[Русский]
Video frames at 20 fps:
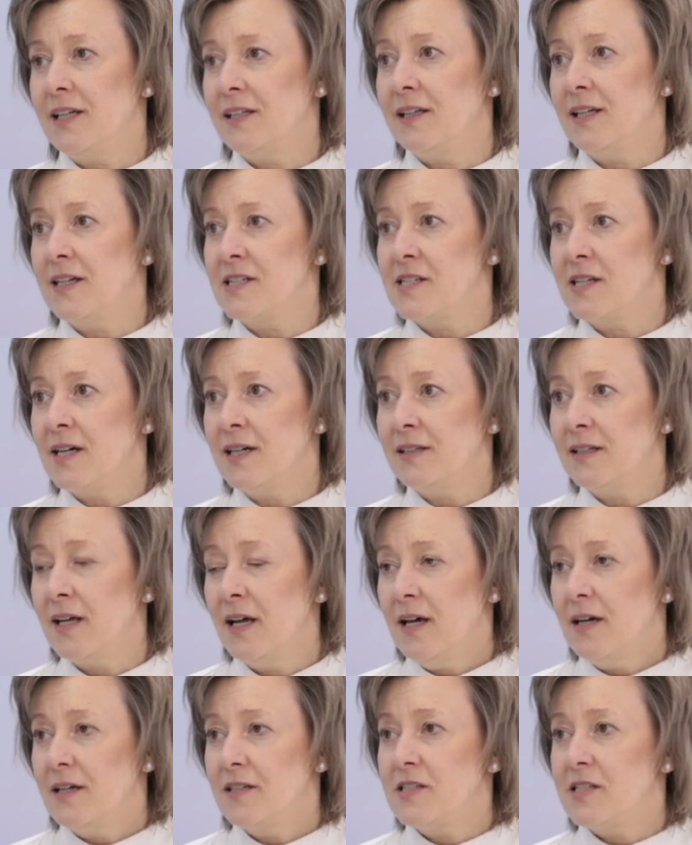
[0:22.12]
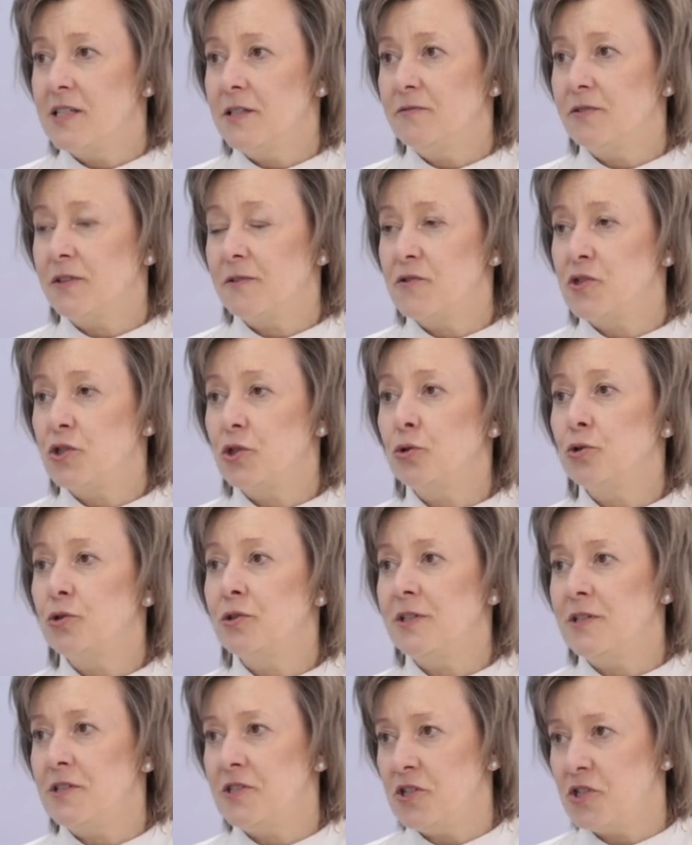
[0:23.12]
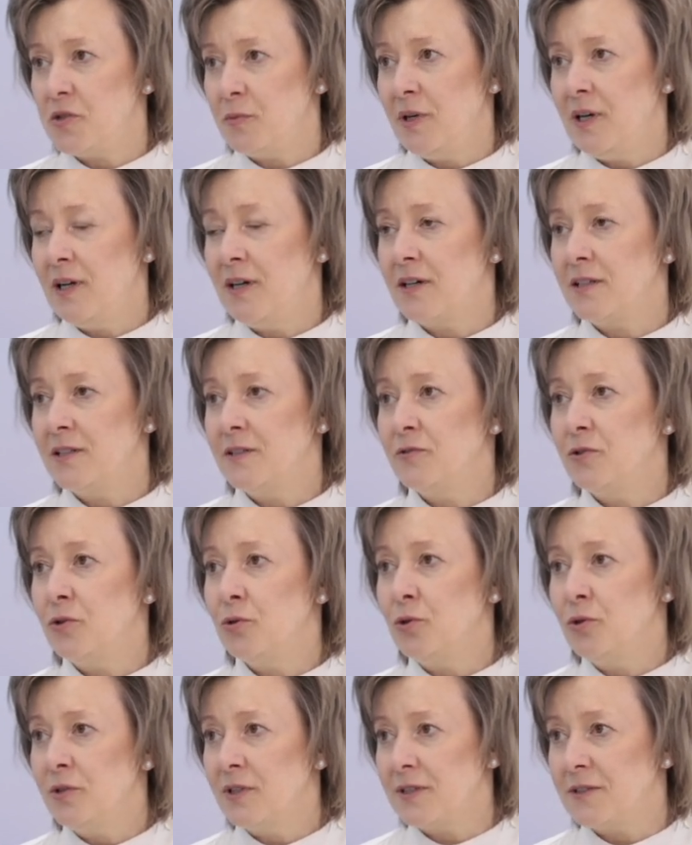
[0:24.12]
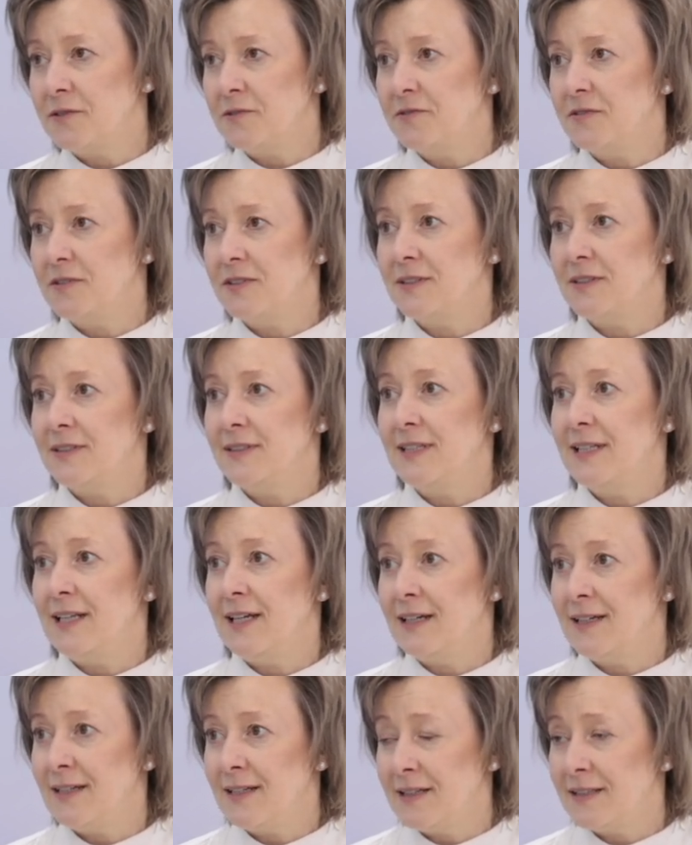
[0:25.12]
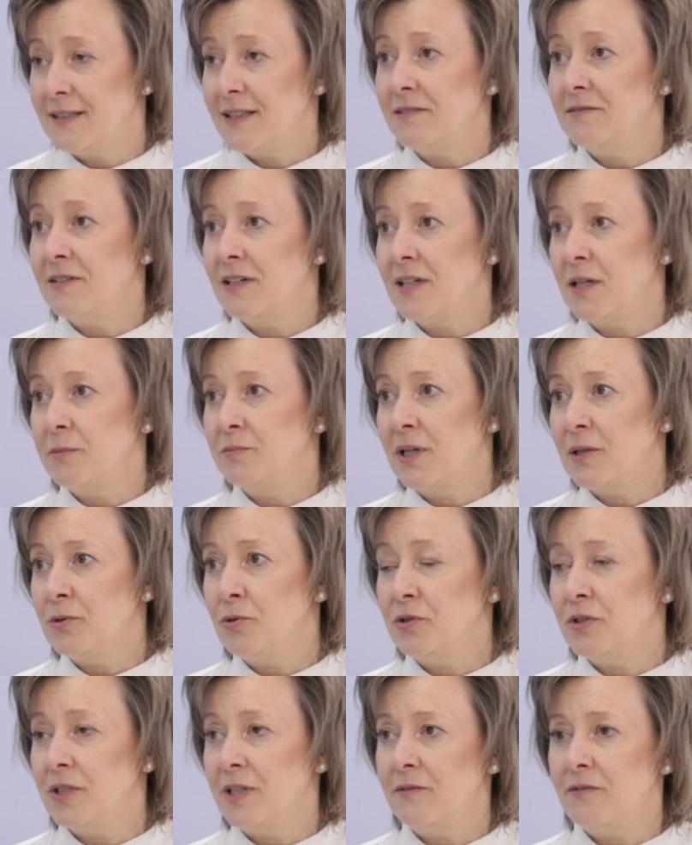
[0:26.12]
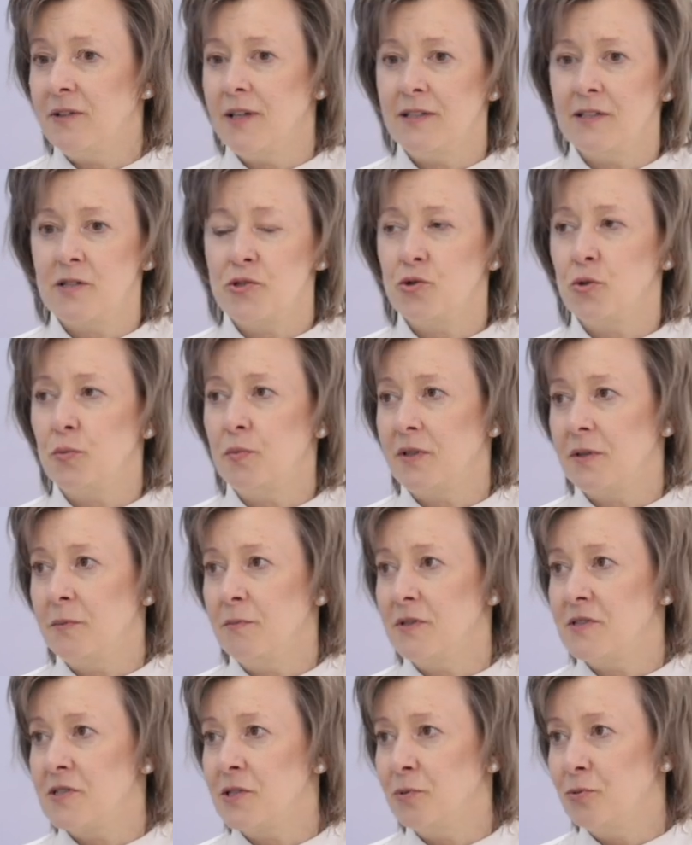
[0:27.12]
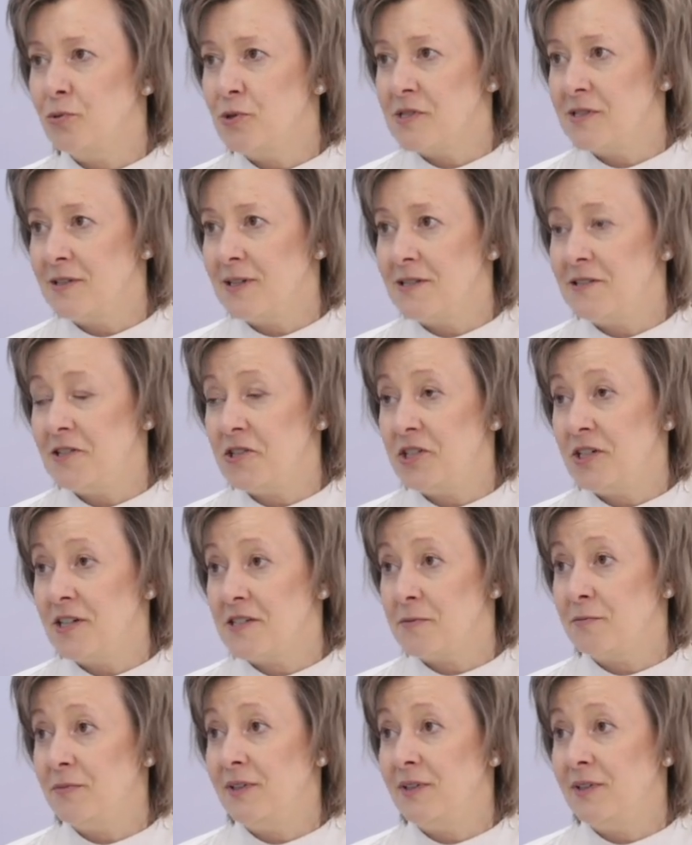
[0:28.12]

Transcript: лет назад цифра в 100 тысяч миллиардов долларов э, для товарооборота являлась суперамбициозной, а сейчас